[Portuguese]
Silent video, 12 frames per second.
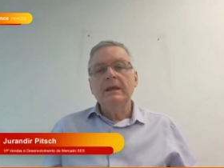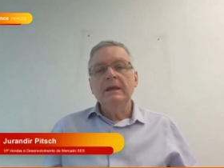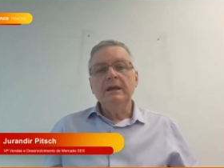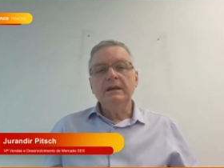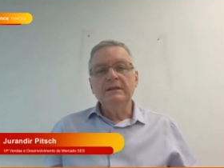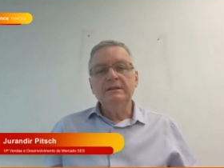
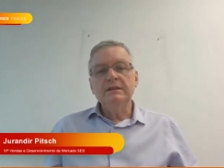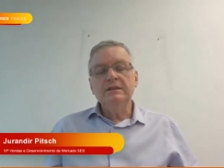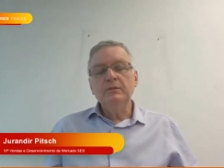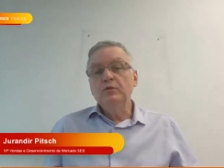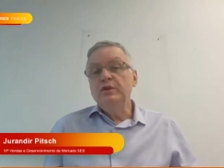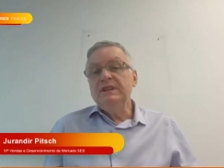é,
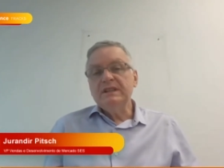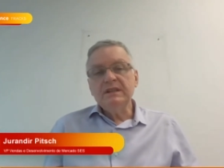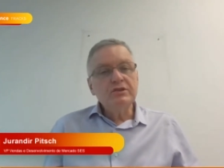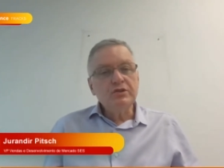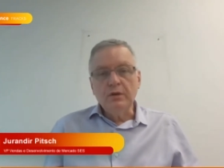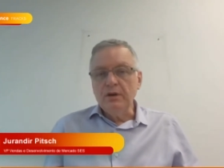existem muitas
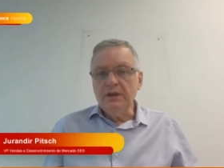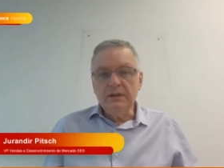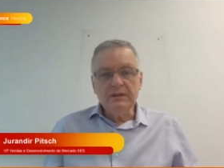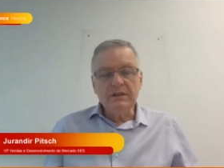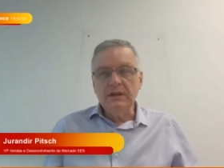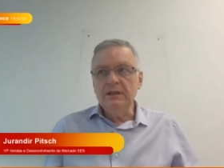
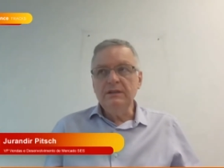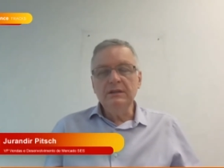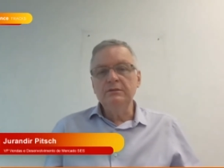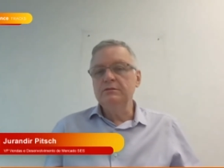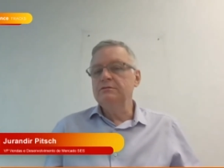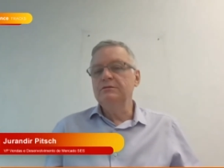regiões
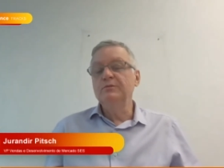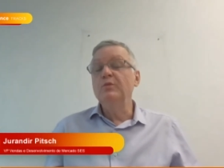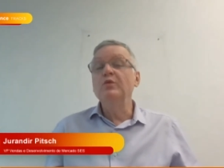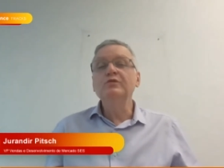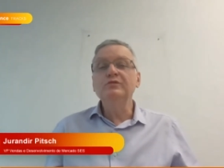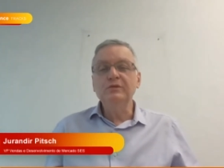ainda do, do,
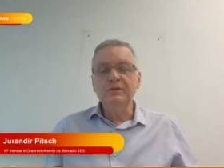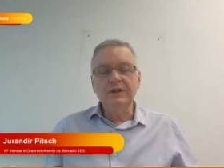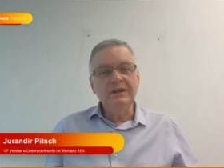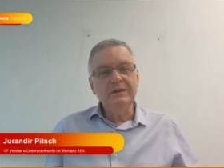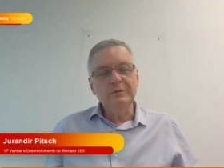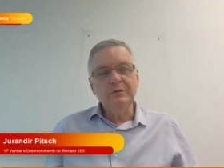mundo,
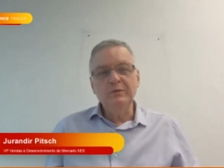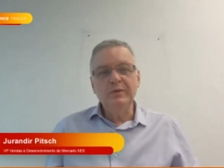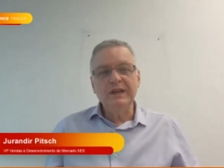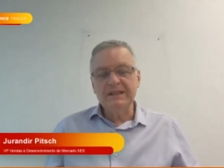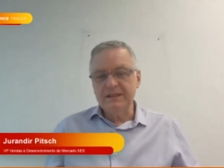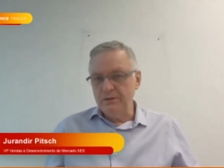né? o
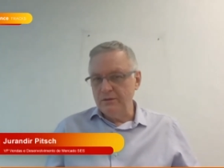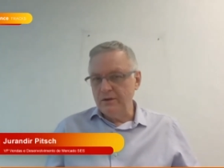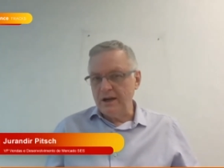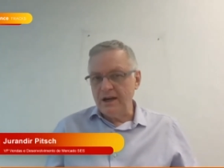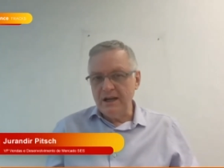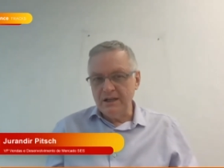Brasil é um
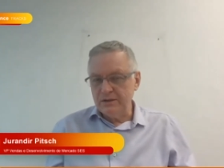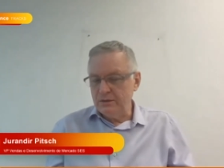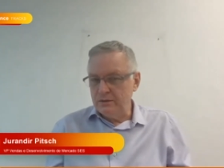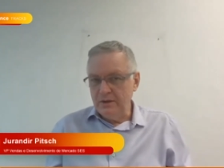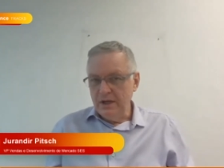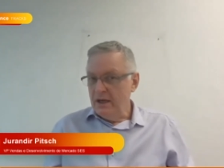
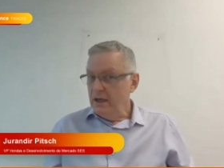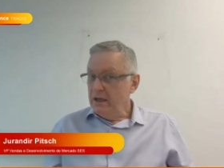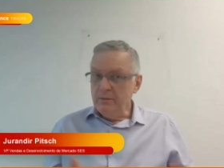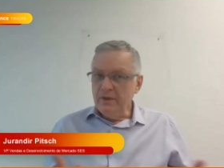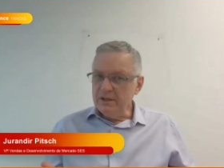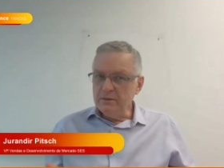caso,
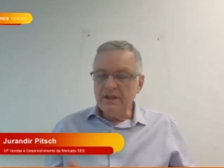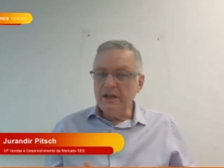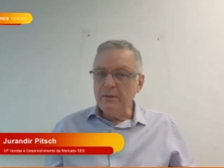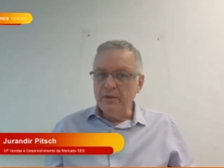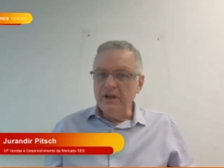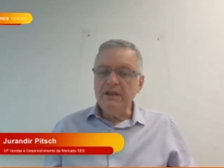e mesmo na
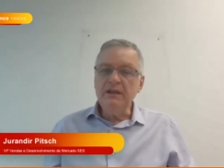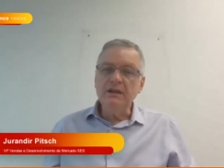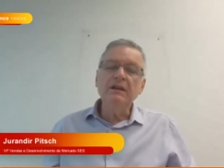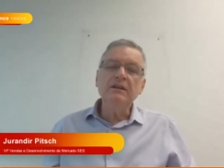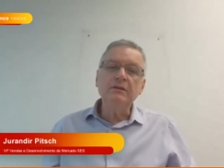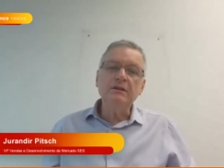Alemanha,
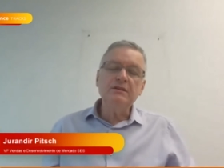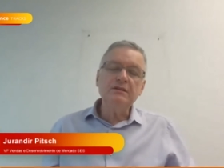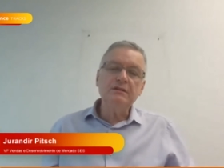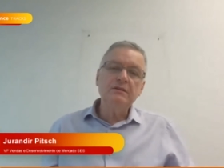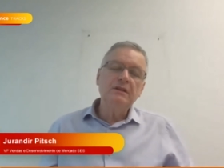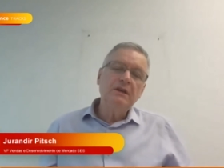né?
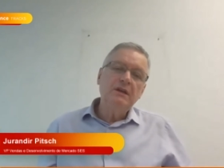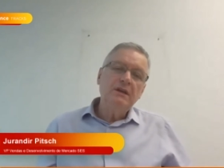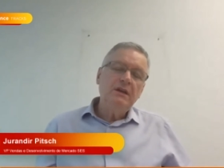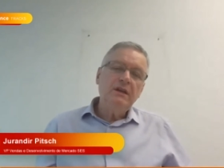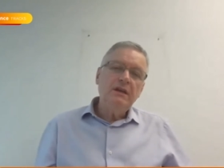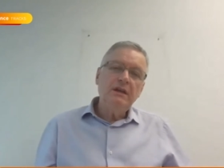nós,
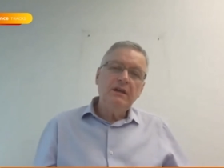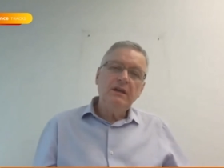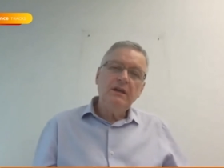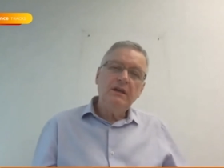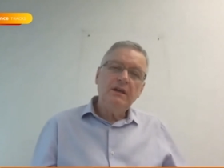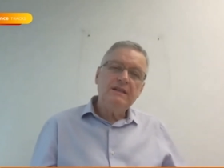
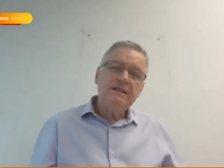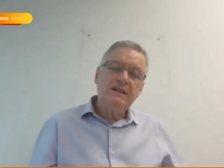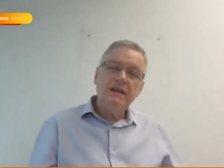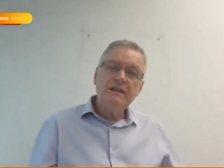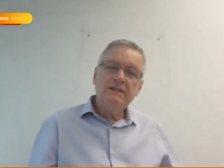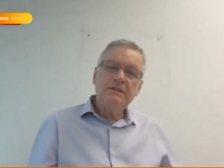é, a
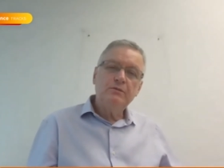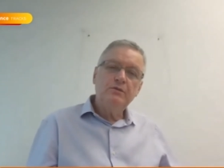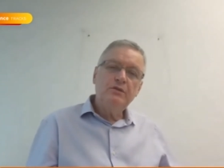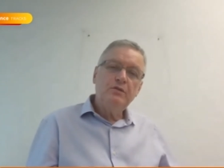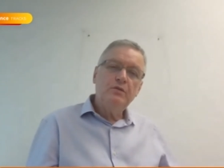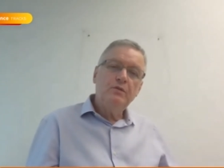SES,
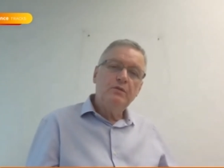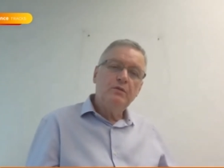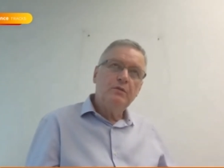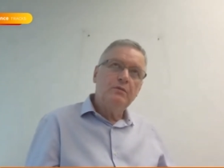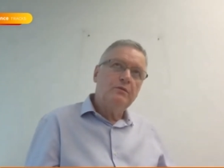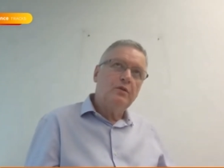
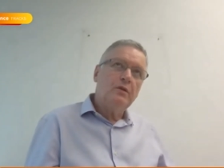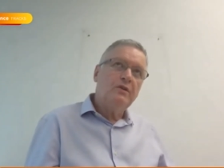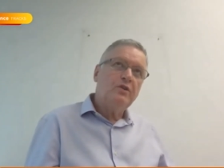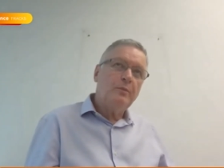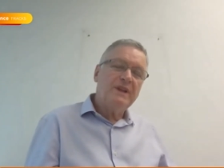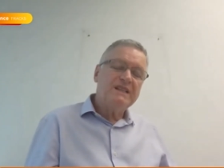único, a
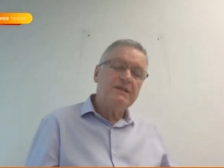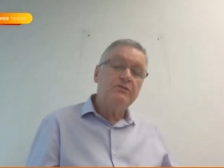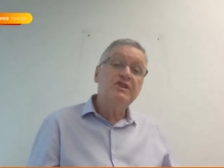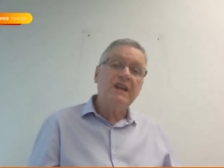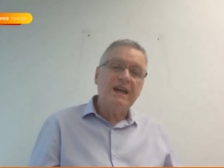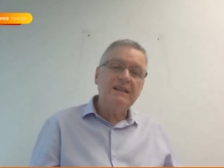única operação
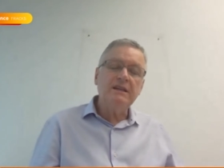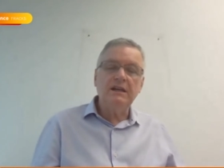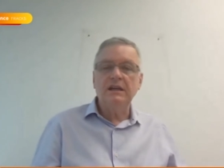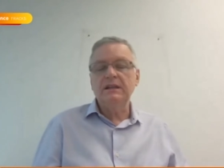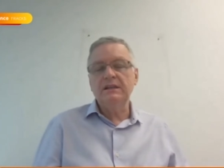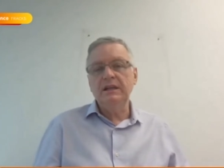direta
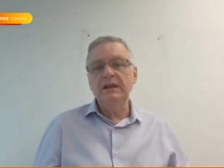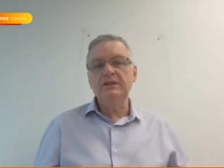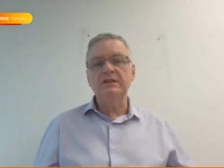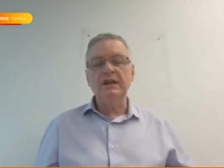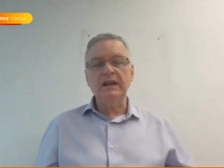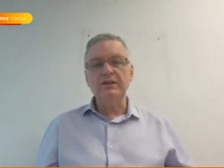que ela tem de
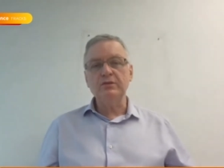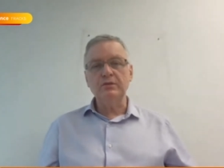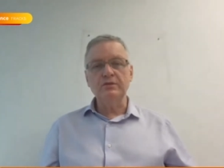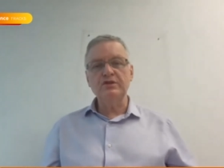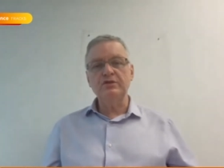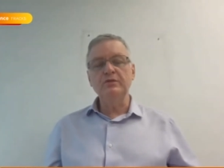direct
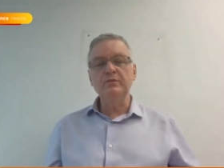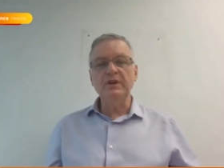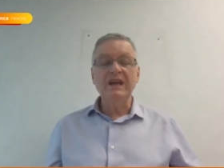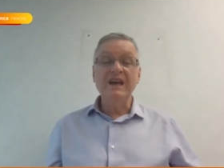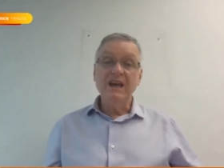consumer